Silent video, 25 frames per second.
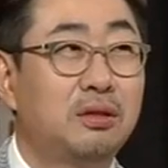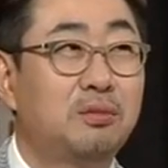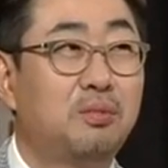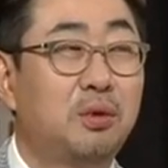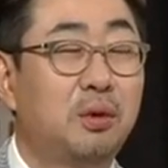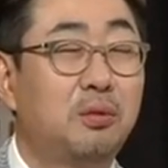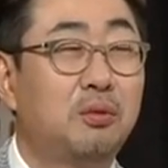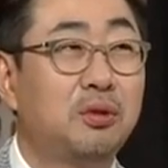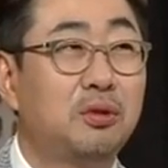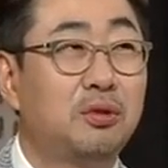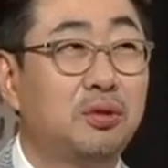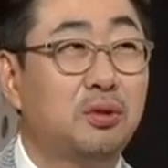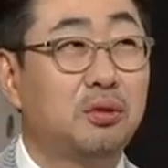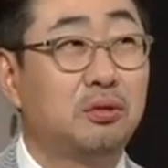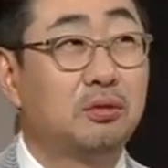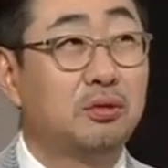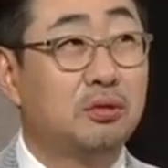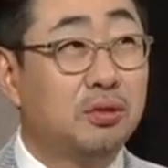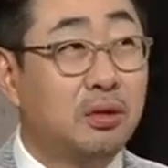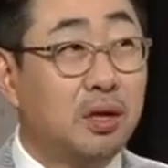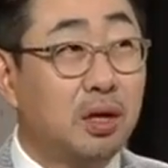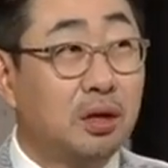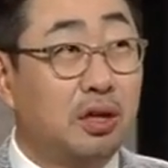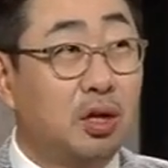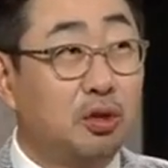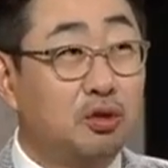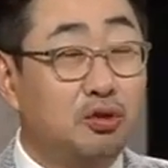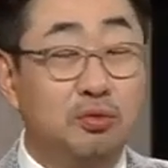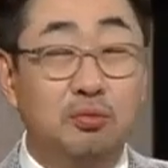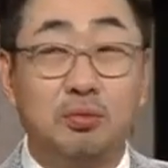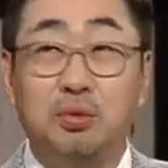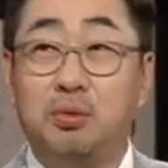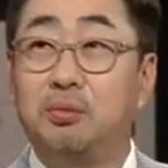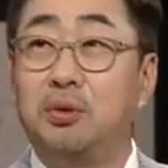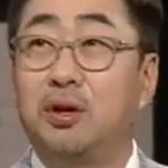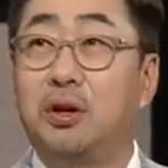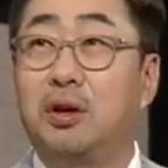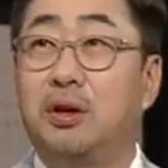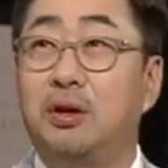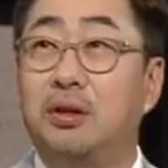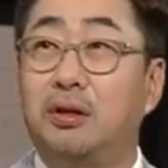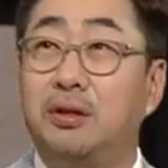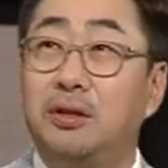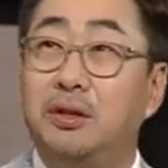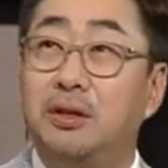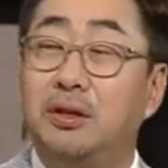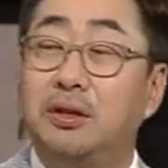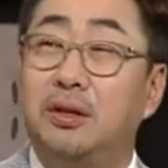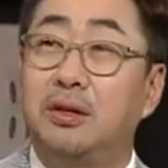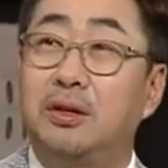보면 저 그냥 대충
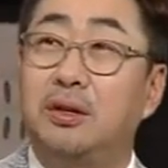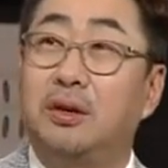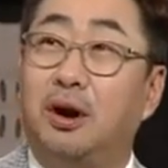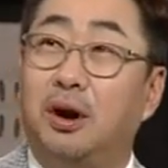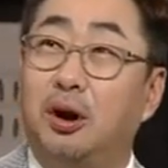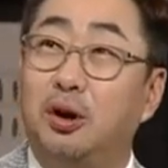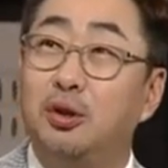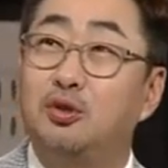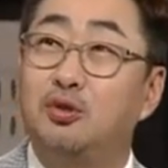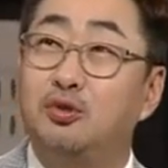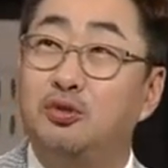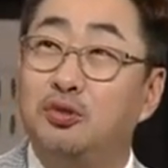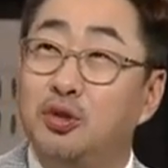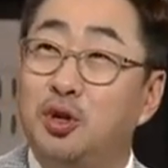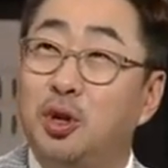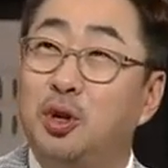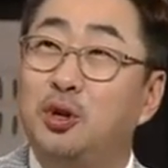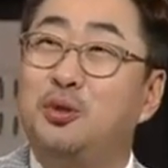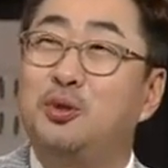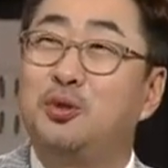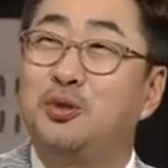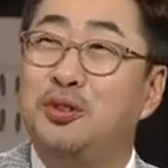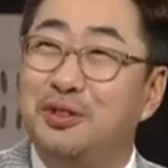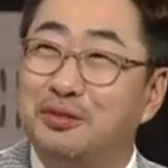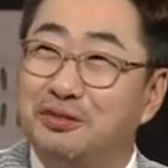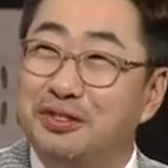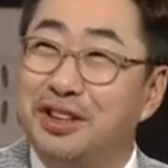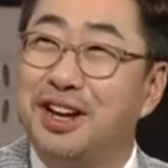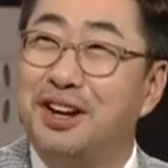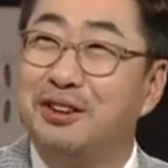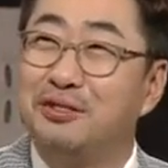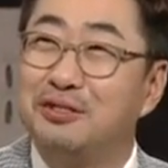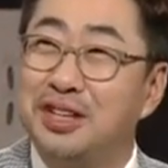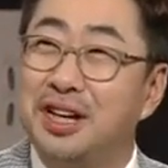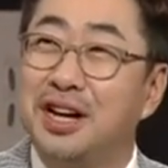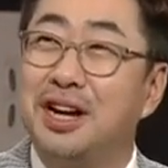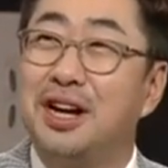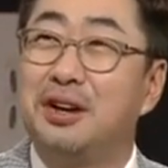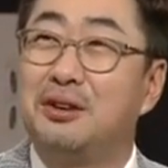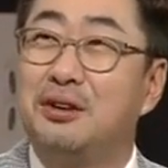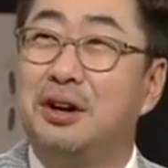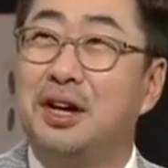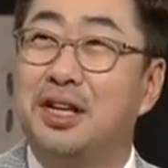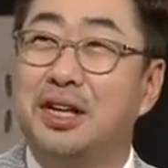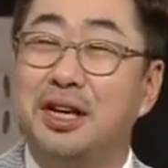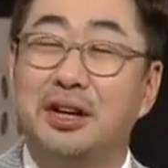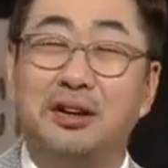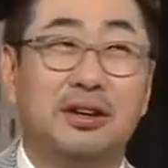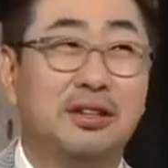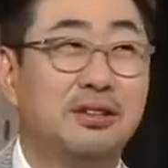보면 어 충전 중이구나라고 생각할 거
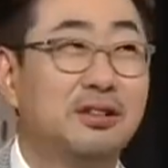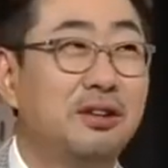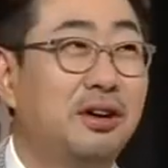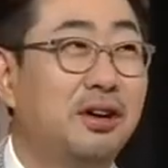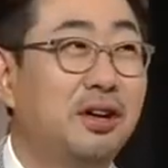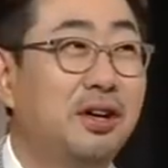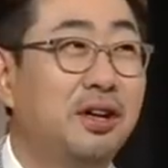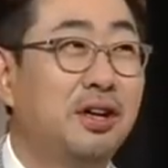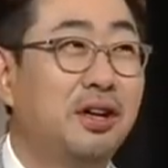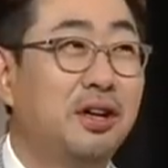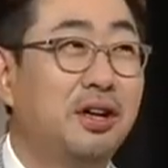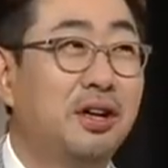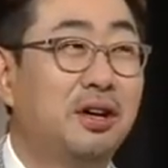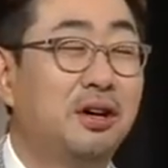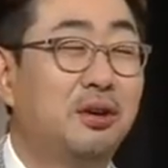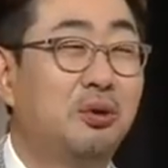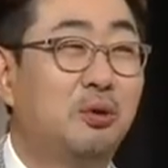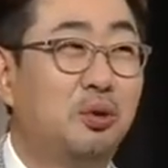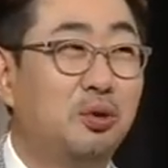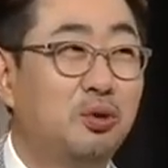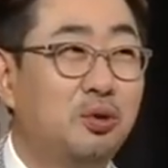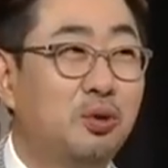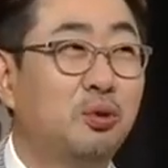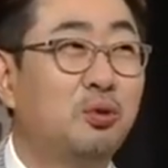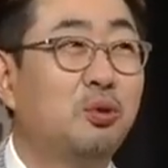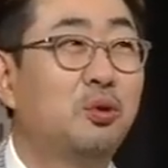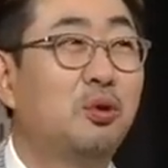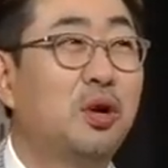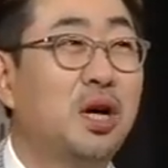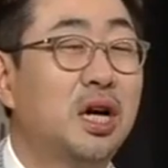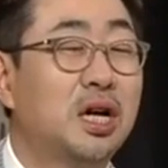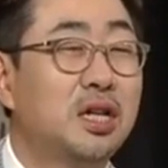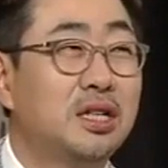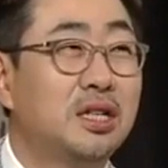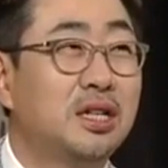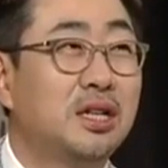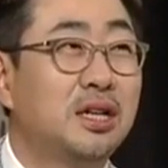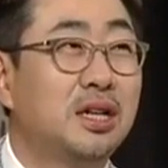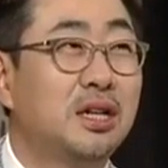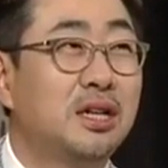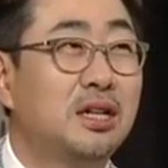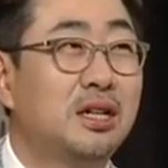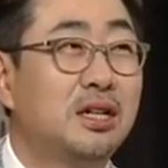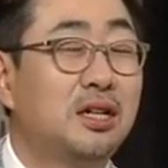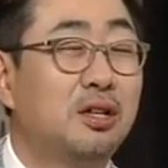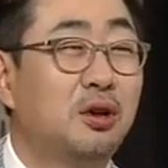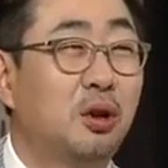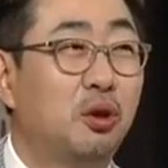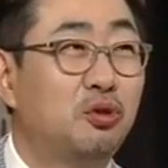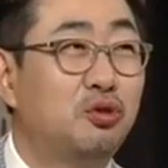아니에요 그래서 아니, 그
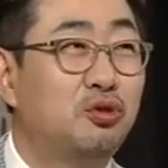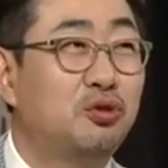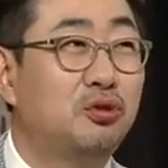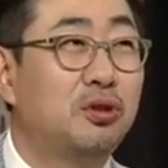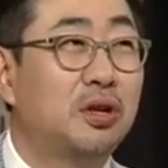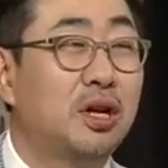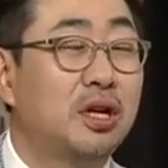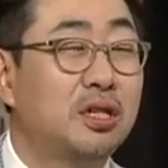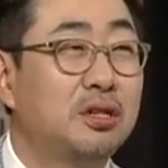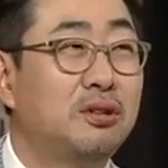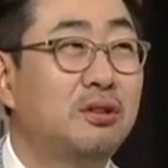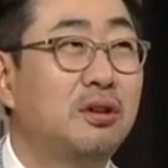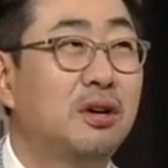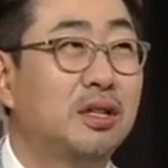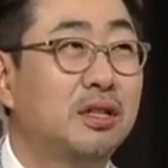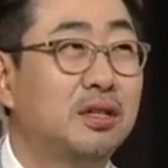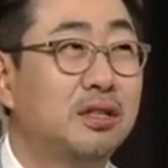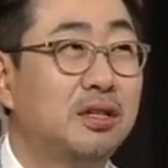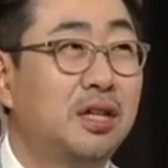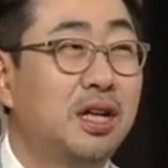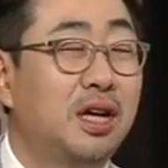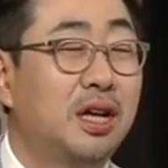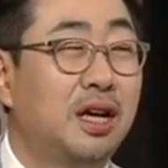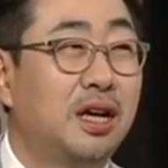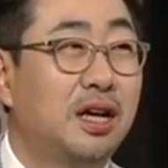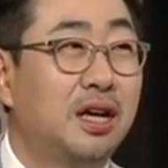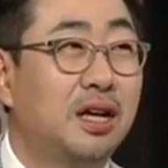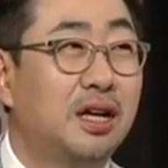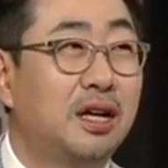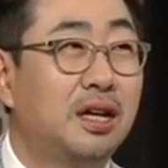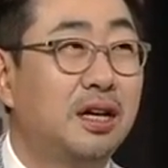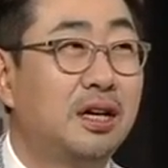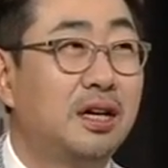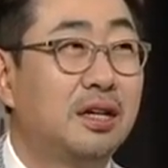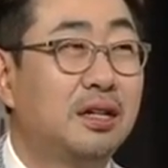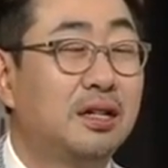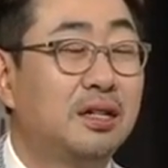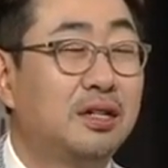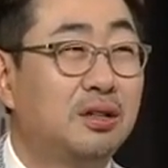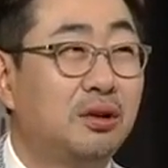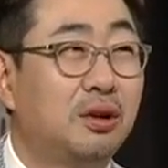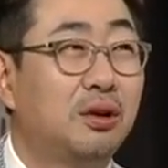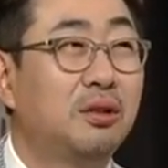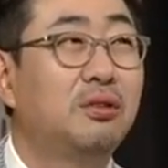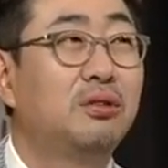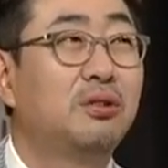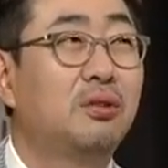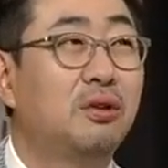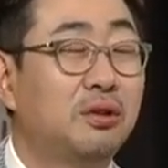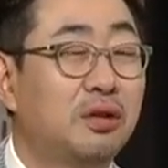정도까지를 연출을 하신 것 같은데
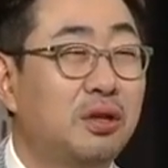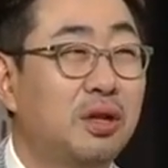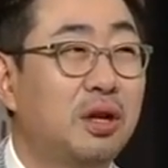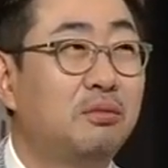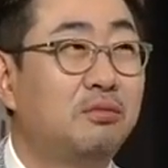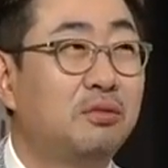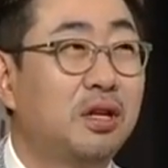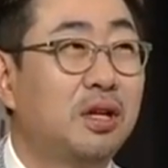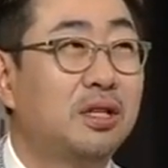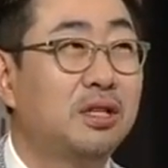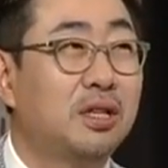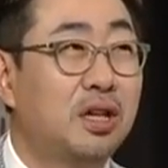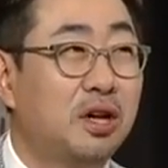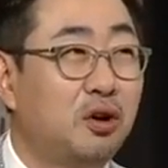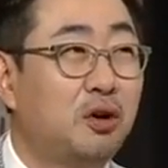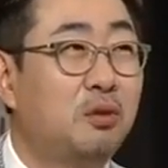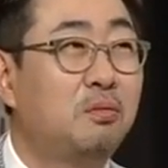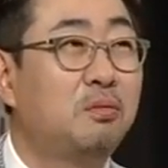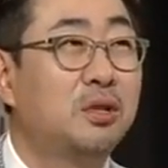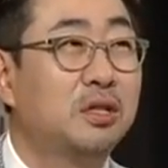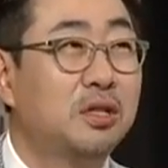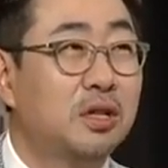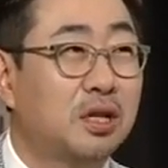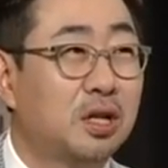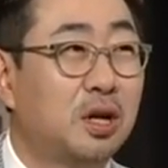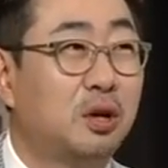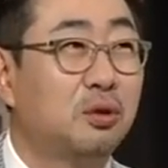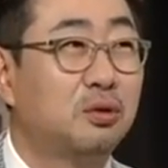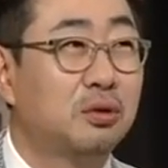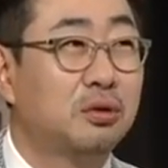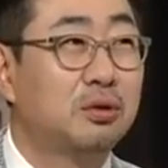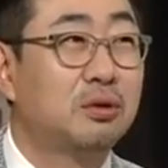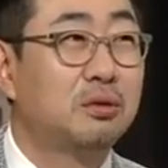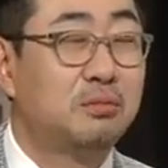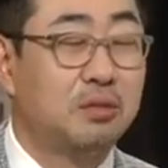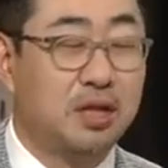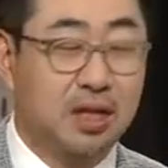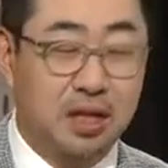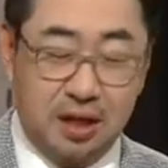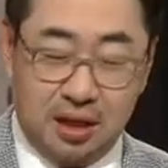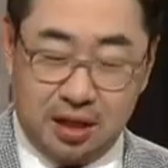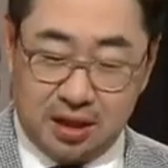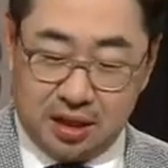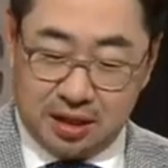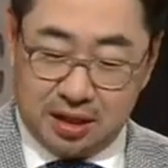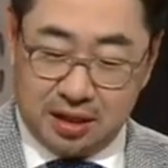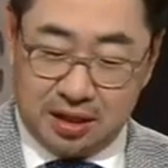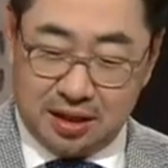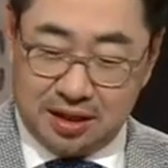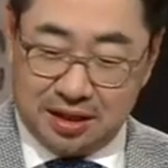그런 것 때문에 사건 반장에 나오셨습니다
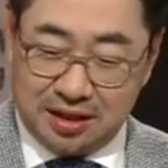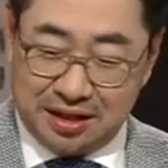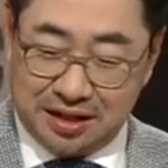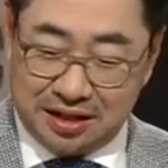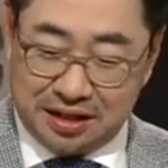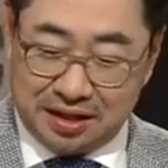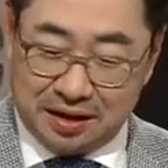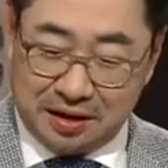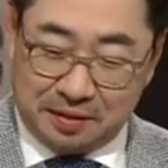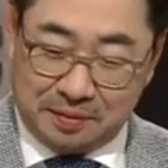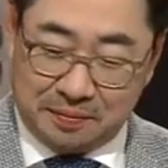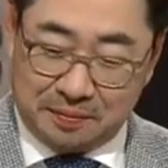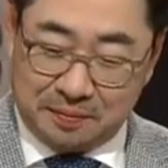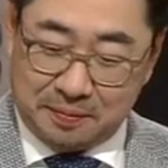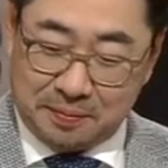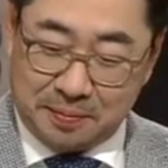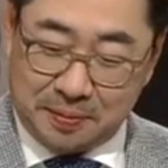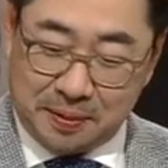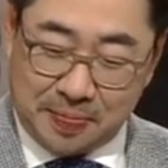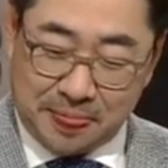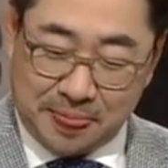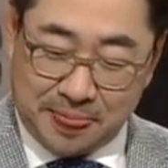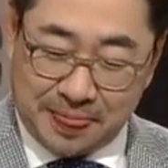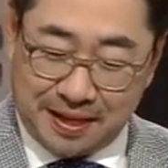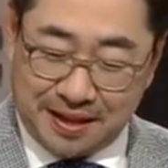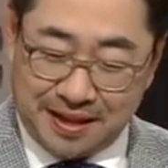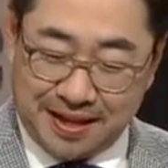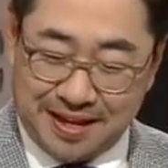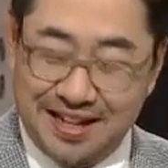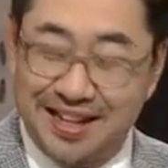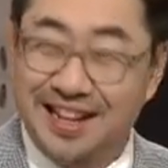그러니까요 안 나오려고